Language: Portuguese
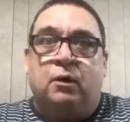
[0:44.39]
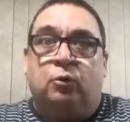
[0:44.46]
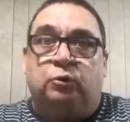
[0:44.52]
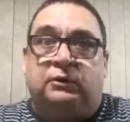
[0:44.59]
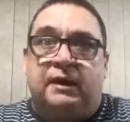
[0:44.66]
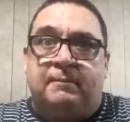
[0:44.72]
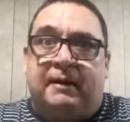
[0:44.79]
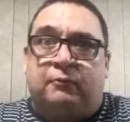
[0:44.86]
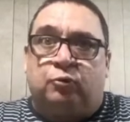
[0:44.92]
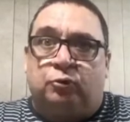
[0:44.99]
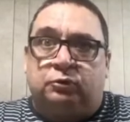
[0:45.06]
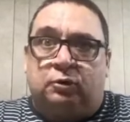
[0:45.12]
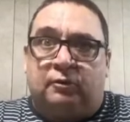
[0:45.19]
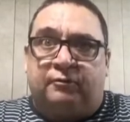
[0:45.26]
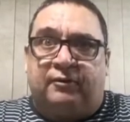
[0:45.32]
O tema é
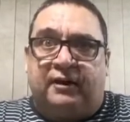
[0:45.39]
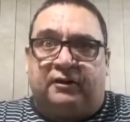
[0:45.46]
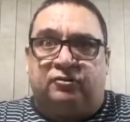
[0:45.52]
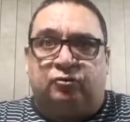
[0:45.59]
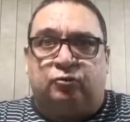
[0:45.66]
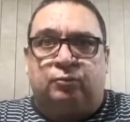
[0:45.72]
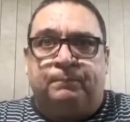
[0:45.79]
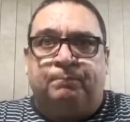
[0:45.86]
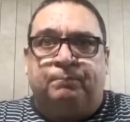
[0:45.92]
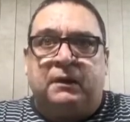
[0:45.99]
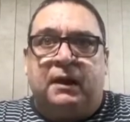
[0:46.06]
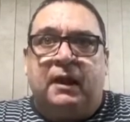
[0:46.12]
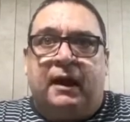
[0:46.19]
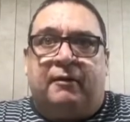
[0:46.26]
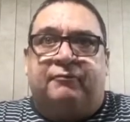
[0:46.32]
controverso.
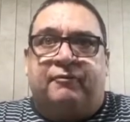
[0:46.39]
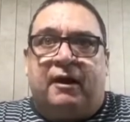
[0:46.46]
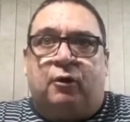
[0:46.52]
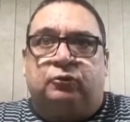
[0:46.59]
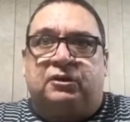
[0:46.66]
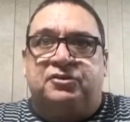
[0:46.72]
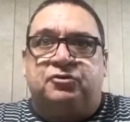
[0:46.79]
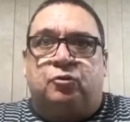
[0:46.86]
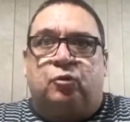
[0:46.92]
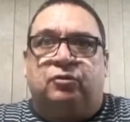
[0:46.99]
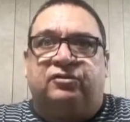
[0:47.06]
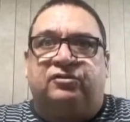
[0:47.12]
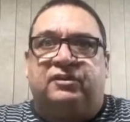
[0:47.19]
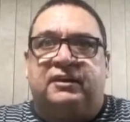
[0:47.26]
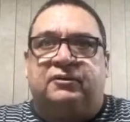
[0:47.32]
A falta de
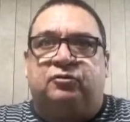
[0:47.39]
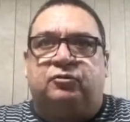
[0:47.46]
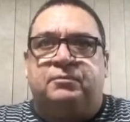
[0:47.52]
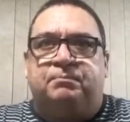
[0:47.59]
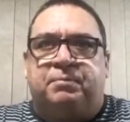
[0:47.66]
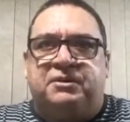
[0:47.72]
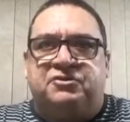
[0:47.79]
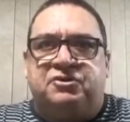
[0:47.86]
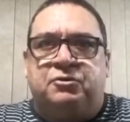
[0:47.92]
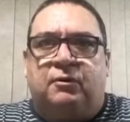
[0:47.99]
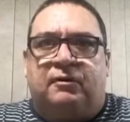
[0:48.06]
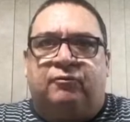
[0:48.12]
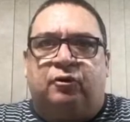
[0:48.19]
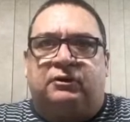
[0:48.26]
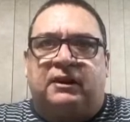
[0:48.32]
consenso impediu
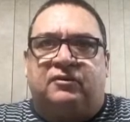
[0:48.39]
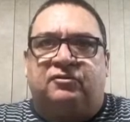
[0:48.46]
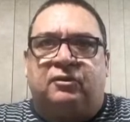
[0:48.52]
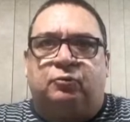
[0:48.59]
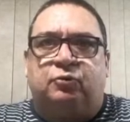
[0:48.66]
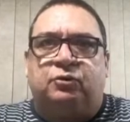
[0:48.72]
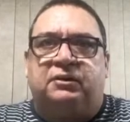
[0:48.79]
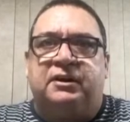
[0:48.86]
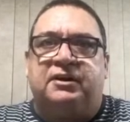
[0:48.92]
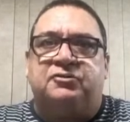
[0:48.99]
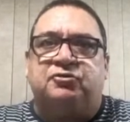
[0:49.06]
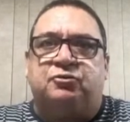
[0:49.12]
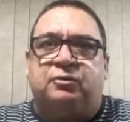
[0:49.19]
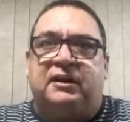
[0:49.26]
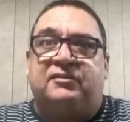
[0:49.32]
a votação do
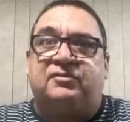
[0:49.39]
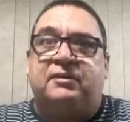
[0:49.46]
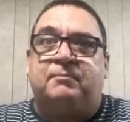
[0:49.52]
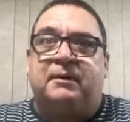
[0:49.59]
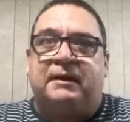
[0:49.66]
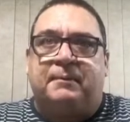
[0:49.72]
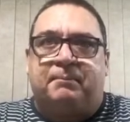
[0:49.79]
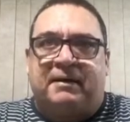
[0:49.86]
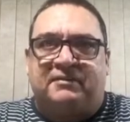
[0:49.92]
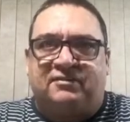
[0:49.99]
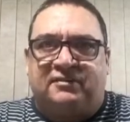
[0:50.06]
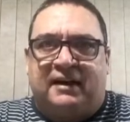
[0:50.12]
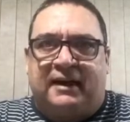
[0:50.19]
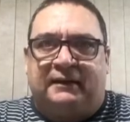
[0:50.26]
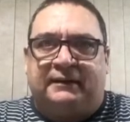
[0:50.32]
texto na semana
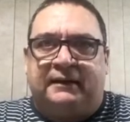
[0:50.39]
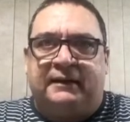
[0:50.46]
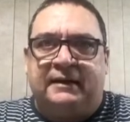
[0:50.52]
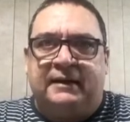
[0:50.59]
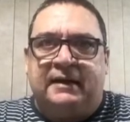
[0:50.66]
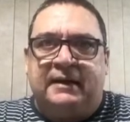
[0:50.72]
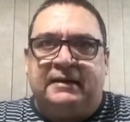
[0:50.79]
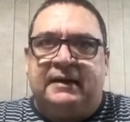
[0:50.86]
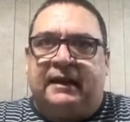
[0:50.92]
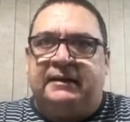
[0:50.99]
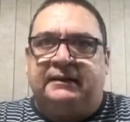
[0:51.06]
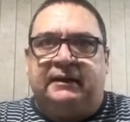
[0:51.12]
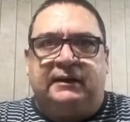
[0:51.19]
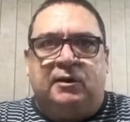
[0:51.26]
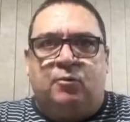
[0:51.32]
passada e
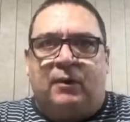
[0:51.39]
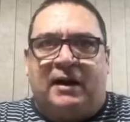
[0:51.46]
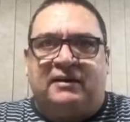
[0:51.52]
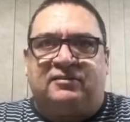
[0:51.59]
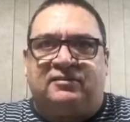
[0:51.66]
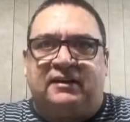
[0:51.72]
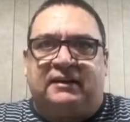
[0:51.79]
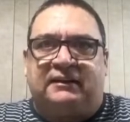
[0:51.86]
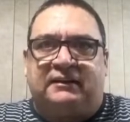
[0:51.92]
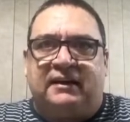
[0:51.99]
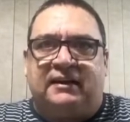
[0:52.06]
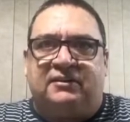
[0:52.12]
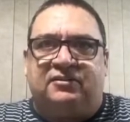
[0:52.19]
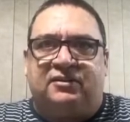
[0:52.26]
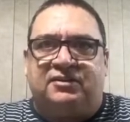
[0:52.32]
ainda não há
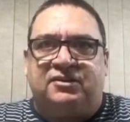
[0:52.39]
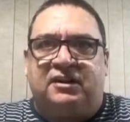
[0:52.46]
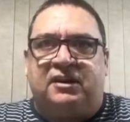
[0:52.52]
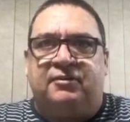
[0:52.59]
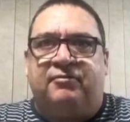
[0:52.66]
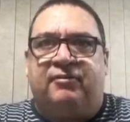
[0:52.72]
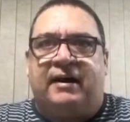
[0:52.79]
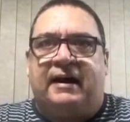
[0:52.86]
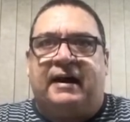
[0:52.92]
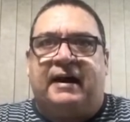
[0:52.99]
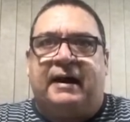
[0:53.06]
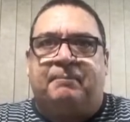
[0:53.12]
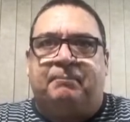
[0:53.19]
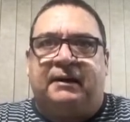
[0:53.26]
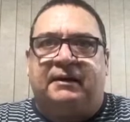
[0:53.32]
certeza de que vá
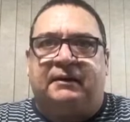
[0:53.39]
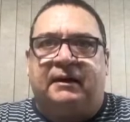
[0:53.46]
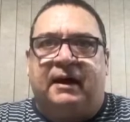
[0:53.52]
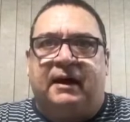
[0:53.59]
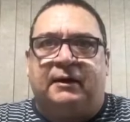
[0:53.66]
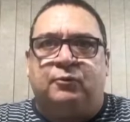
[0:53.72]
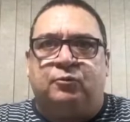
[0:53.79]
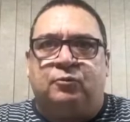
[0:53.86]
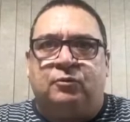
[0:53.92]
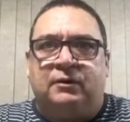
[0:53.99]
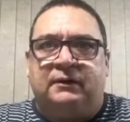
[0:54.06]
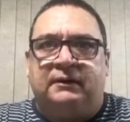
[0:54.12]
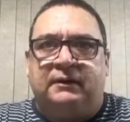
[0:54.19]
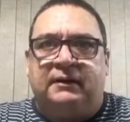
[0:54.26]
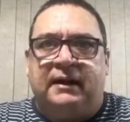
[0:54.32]
a plenário
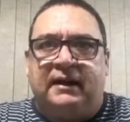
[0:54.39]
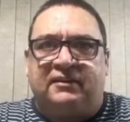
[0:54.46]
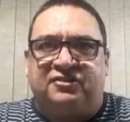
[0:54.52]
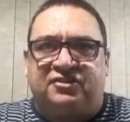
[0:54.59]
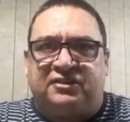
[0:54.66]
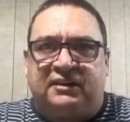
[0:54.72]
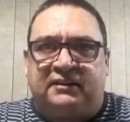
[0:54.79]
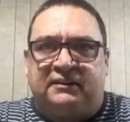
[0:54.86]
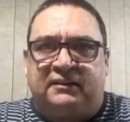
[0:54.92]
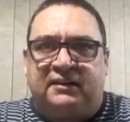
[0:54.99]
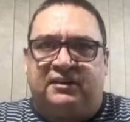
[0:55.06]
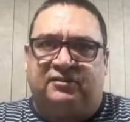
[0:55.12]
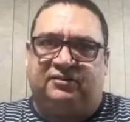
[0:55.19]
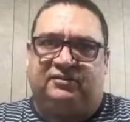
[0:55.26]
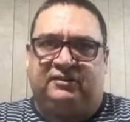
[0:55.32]
nesta
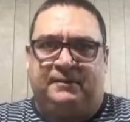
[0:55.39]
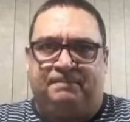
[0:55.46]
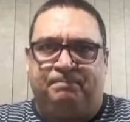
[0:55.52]
terça.